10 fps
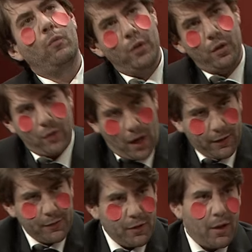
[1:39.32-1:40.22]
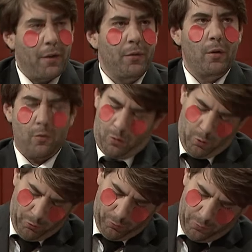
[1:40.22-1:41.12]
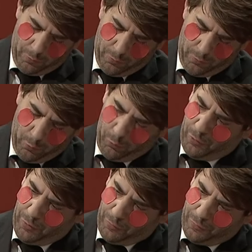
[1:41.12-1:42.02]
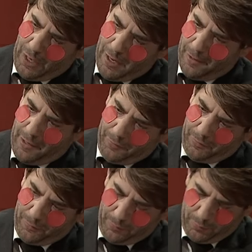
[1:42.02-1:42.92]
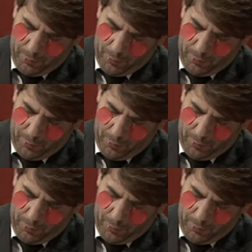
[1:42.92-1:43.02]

Wir sagen den anderen höchstens, wo sie es fallen lassen